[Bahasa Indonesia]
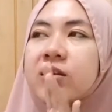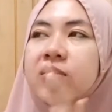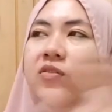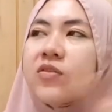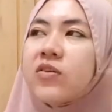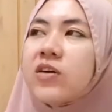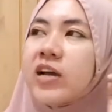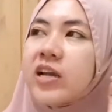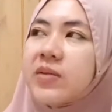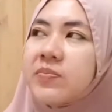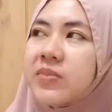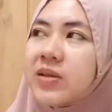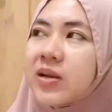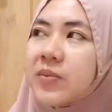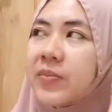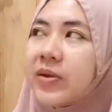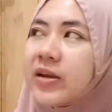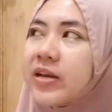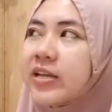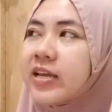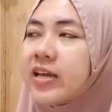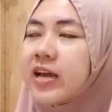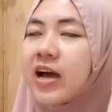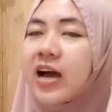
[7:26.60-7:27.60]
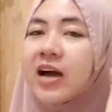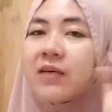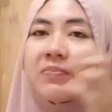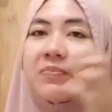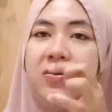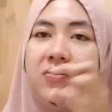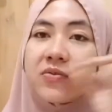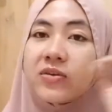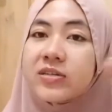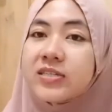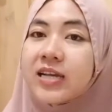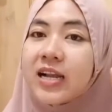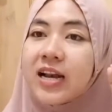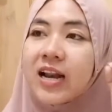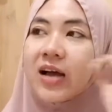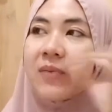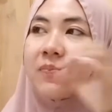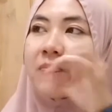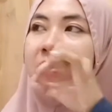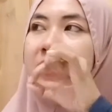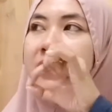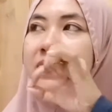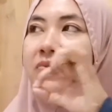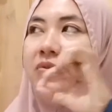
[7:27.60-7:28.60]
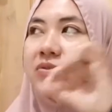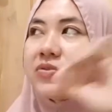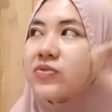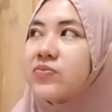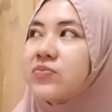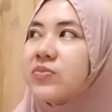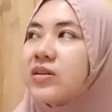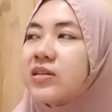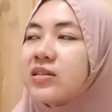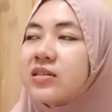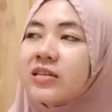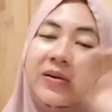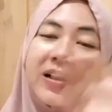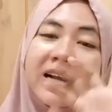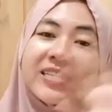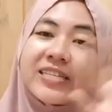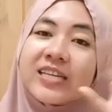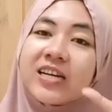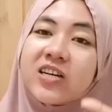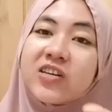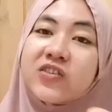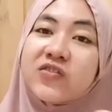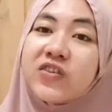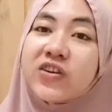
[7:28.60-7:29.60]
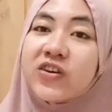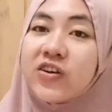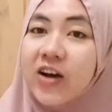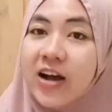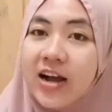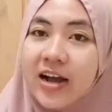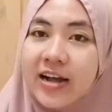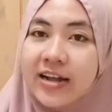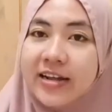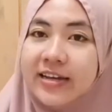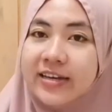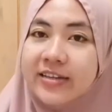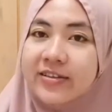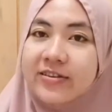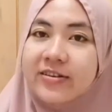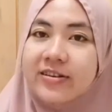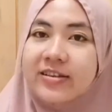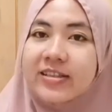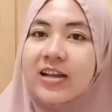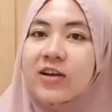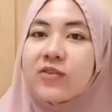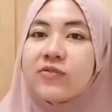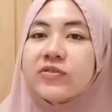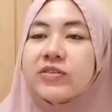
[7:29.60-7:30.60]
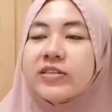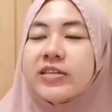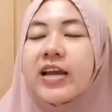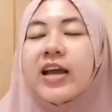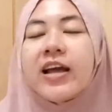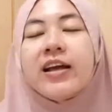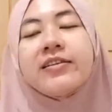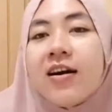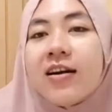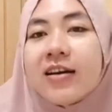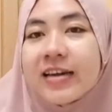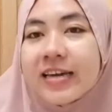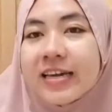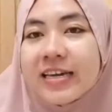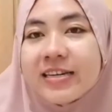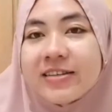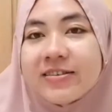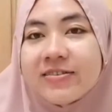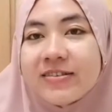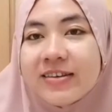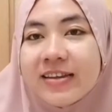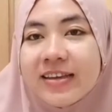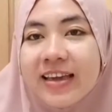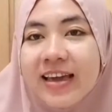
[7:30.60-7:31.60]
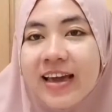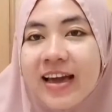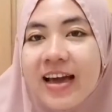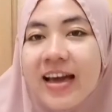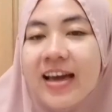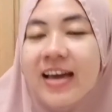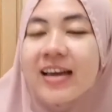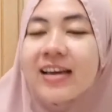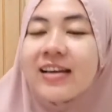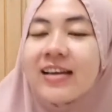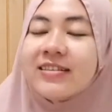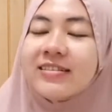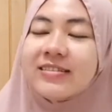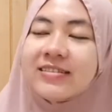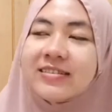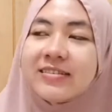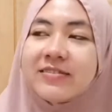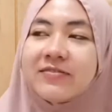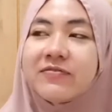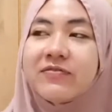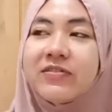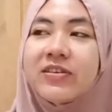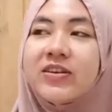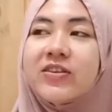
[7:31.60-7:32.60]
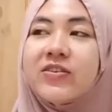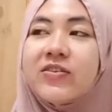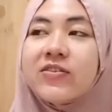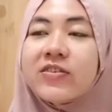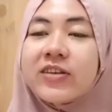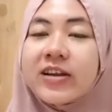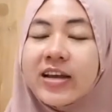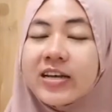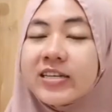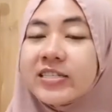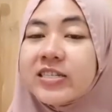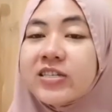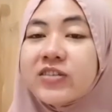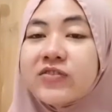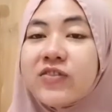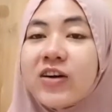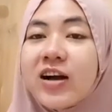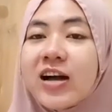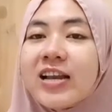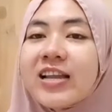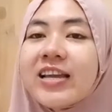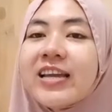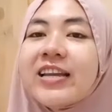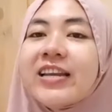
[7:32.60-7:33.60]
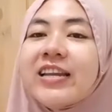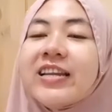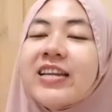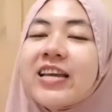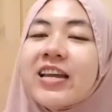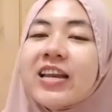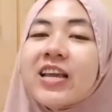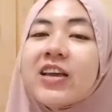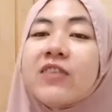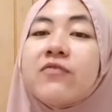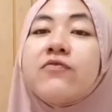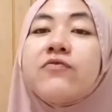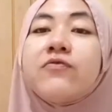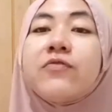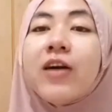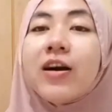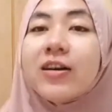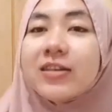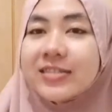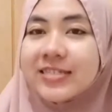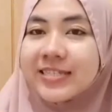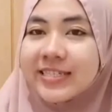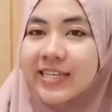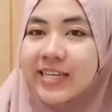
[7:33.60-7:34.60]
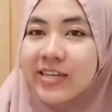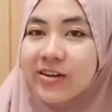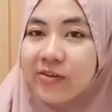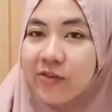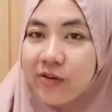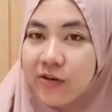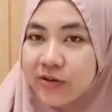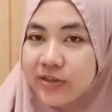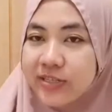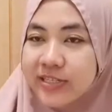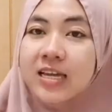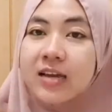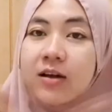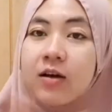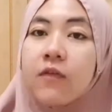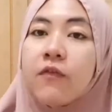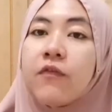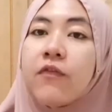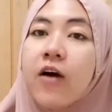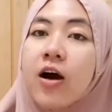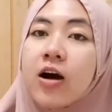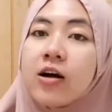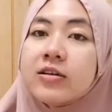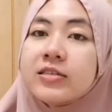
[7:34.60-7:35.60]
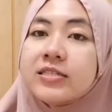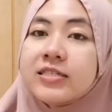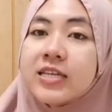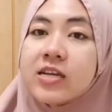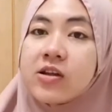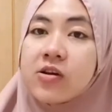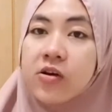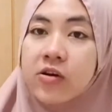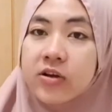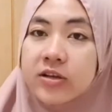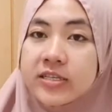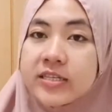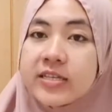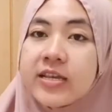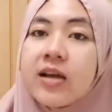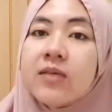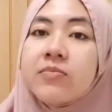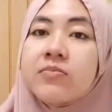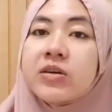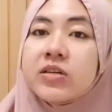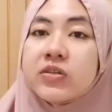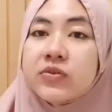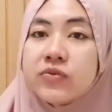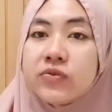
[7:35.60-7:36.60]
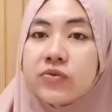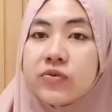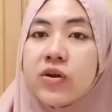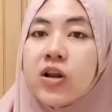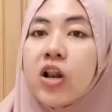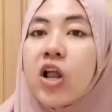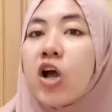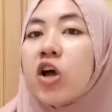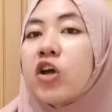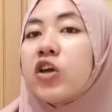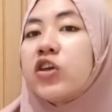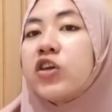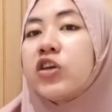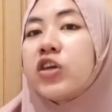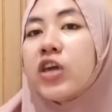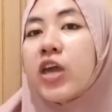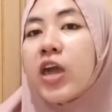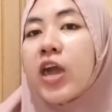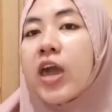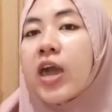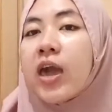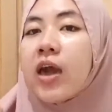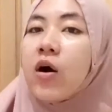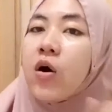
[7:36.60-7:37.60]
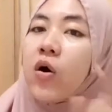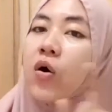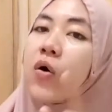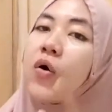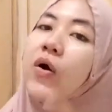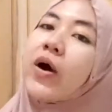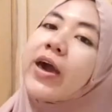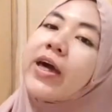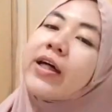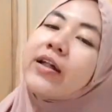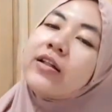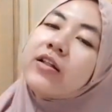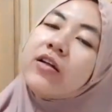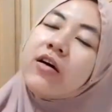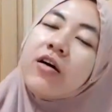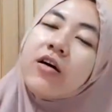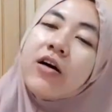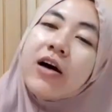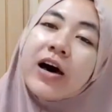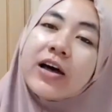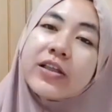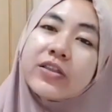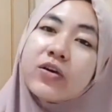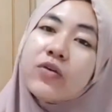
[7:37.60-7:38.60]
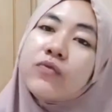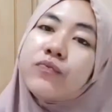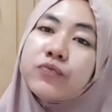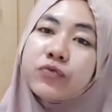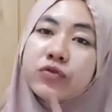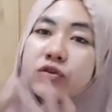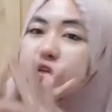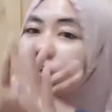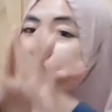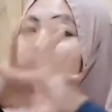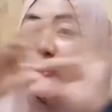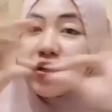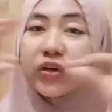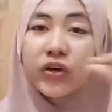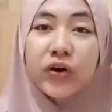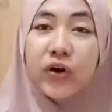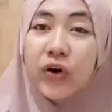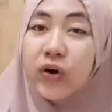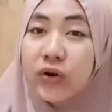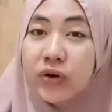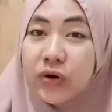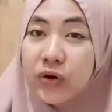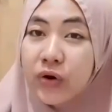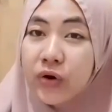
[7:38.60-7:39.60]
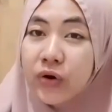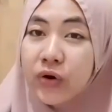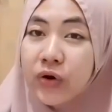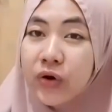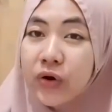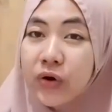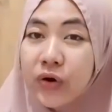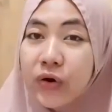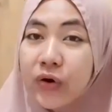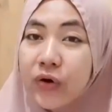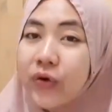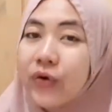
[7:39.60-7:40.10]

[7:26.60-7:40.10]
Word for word: oh kayak mirip ini ya apa gue salah apa gue cuman perasaan gue doang gitu loh takutnya oke okay, itu dia video reaction dua kali ini dari Foxy Rose Foxy Rose yang berjudul YOLO ataupun YOLO